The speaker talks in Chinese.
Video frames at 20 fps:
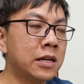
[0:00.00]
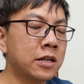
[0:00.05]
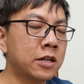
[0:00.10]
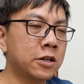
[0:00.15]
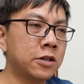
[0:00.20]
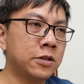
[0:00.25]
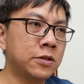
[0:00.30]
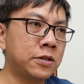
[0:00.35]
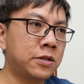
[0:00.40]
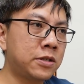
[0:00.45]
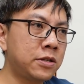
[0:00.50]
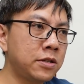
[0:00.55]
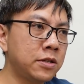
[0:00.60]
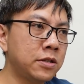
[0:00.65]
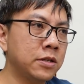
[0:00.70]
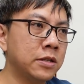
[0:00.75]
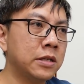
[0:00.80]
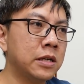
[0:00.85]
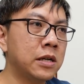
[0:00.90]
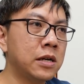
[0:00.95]
可
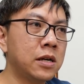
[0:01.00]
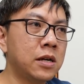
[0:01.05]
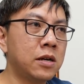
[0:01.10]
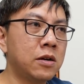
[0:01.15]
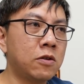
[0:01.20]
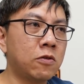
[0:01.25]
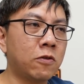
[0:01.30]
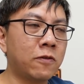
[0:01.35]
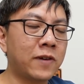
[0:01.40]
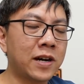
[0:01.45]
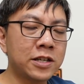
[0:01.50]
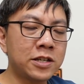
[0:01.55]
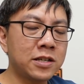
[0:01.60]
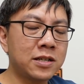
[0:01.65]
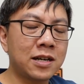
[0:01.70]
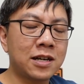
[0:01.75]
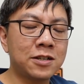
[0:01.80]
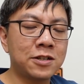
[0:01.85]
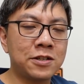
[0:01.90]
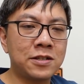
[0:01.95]
是。我发现
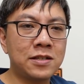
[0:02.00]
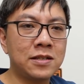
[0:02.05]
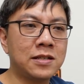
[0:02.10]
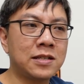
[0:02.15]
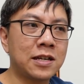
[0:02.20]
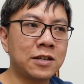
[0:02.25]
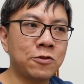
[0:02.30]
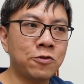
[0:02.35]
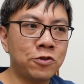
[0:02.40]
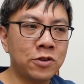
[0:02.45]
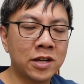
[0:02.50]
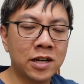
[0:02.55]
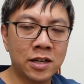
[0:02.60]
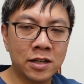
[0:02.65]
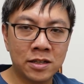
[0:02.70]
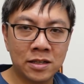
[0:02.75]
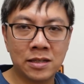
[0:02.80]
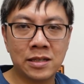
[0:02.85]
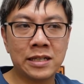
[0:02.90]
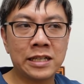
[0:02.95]
它的市占率
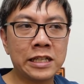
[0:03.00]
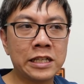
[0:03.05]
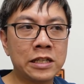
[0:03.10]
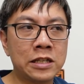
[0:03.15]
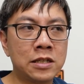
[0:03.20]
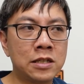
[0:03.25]
很低，